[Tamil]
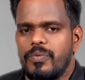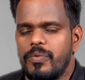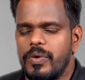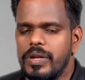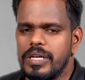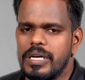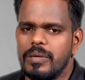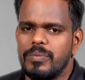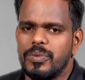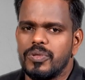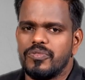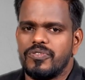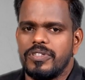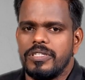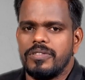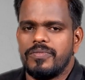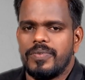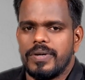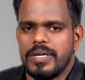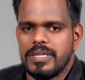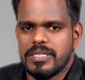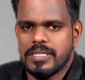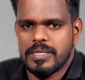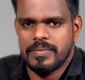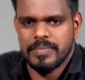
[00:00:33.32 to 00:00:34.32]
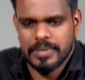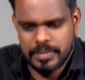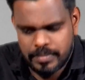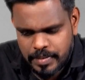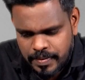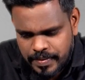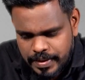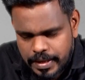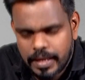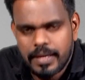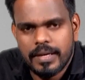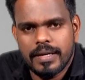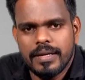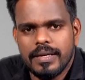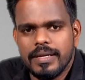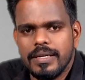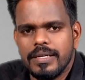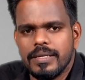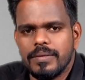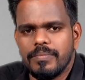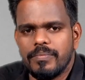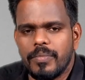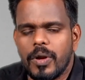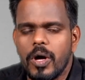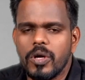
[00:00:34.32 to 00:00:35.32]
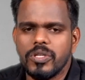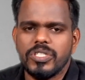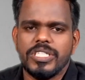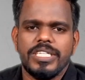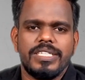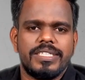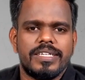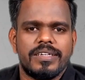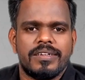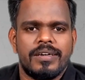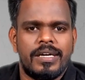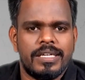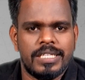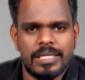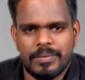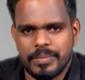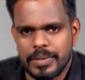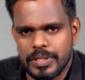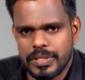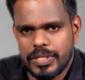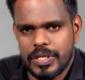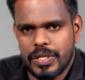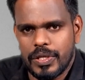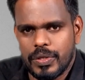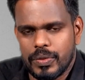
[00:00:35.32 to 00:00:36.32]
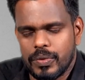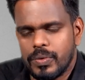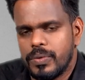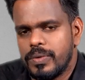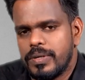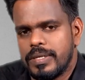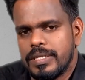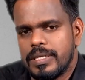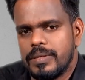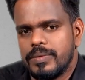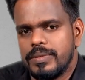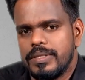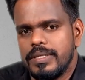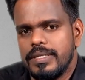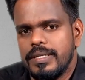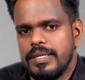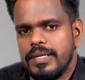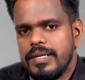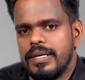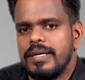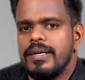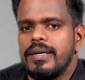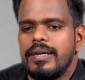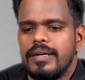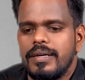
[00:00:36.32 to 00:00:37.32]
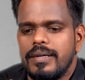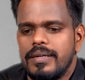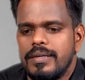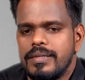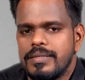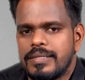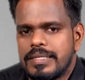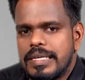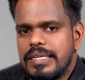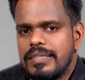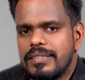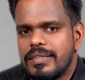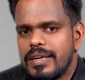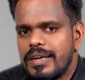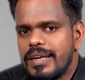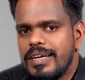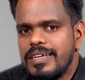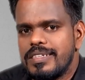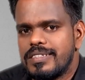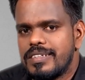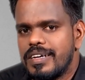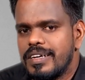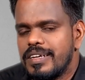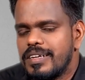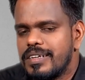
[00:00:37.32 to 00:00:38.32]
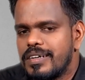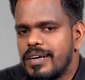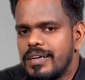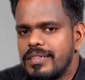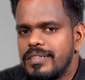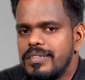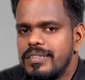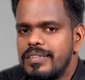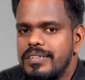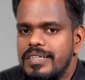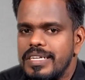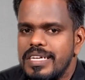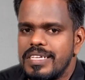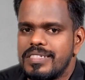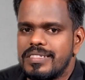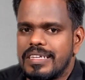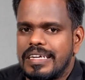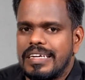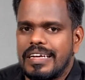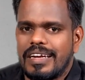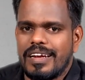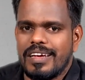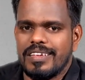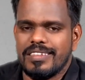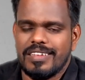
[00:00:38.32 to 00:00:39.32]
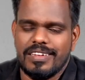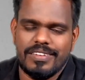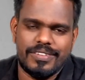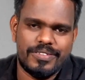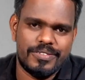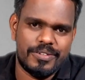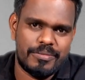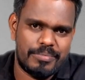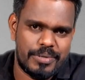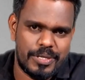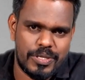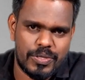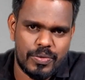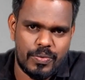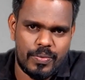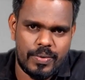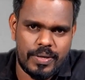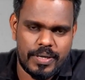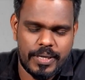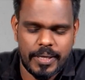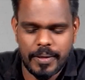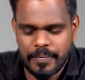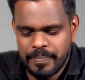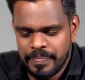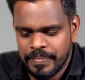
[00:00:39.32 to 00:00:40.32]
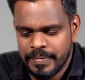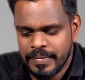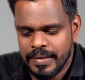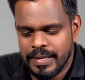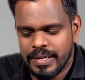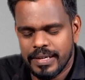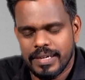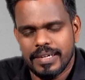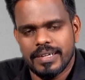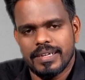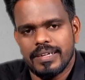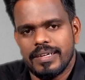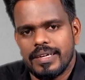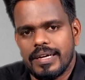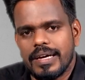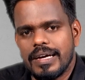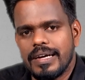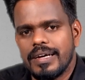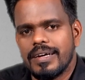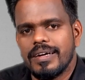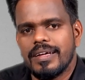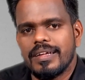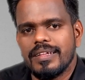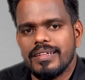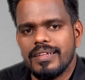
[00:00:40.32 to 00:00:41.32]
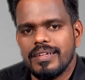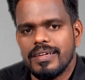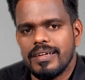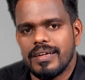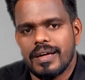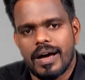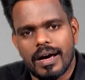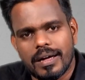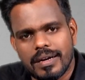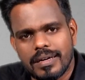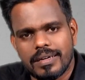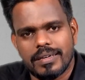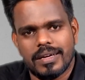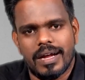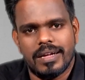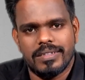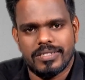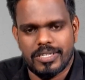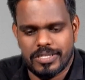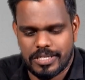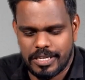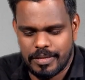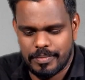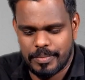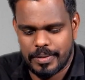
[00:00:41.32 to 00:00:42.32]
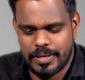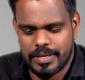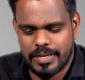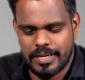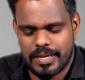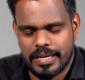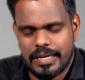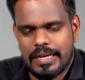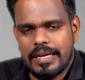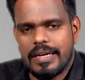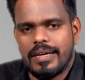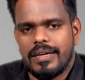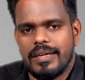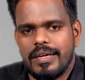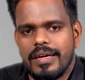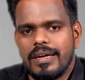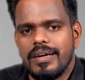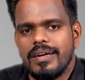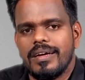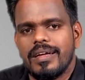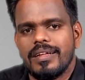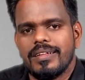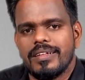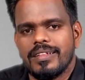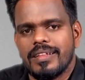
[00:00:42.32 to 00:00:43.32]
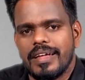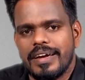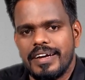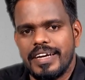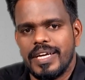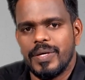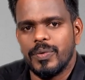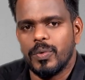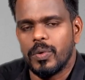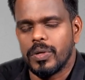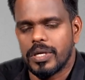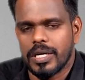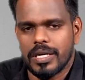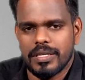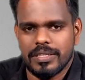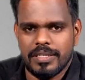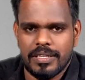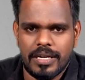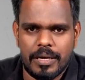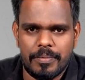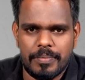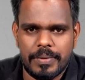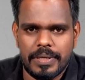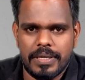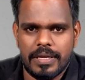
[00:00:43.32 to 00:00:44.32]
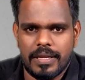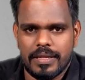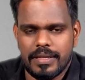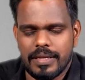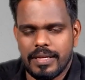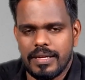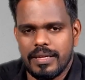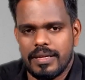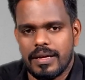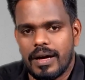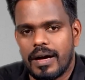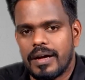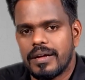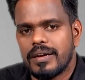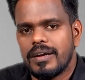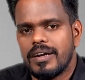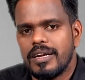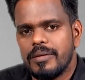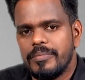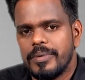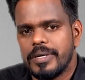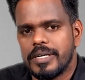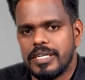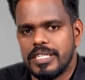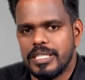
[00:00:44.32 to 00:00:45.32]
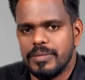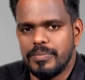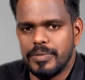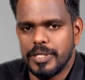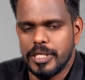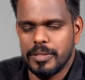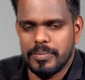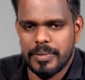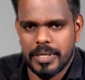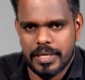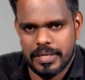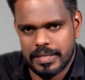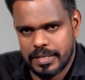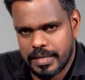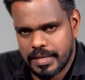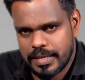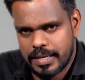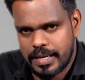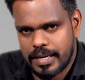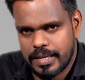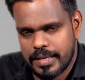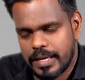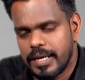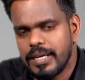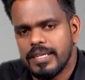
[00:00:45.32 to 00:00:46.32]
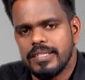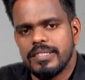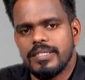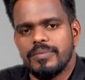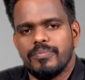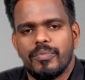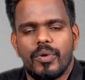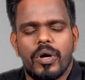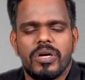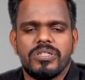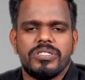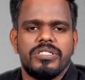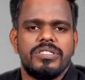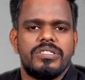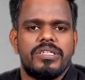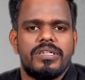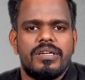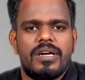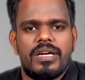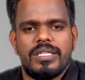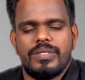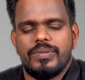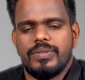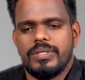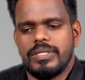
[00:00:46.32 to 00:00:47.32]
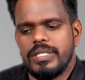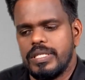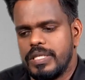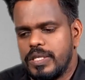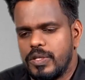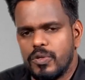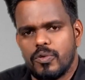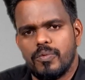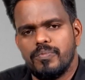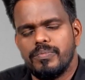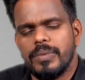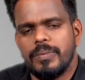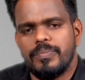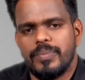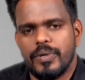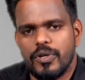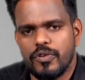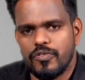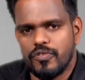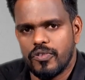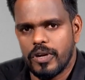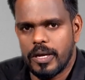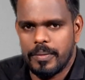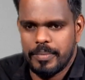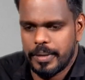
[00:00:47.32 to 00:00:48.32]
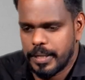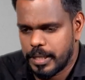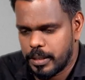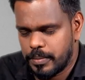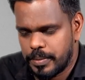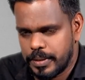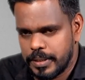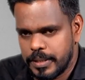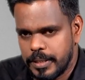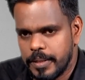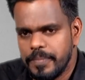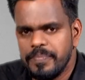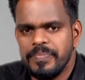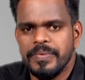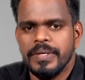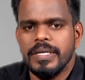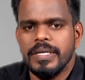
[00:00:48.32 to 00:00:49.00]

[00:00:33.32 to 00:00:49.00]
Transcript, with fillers: வெல்கம் டு ஃபைன் ஃபேக்ஸ் வித் நிவியா பிளாக் செயின் டெக்னாலஜி நமக்கு தெரியும் அதாவது சென்ட்ரலைஸ்டாக இருக்காது டீசென்ட்ரலைஸாக இருக்கும் அப்படின்னு சொல்லுவாங்க எங்கேருந்து யார் டிரான்சாக்ஷன் பண்ணுறாங்க எங்கேருந்து அந்த ஐடி ஒர்க் ஆகுது அப்படிங்கிறத யாராலையுமே கண்டுபிடிக்க முடியாதுங்கிறதுனால தான் இந்த பிளாக் செயின் டெக்னாலஜி வந்து ரொம்ப பவர்ஃபுல்லாக பார்க்கப்படுது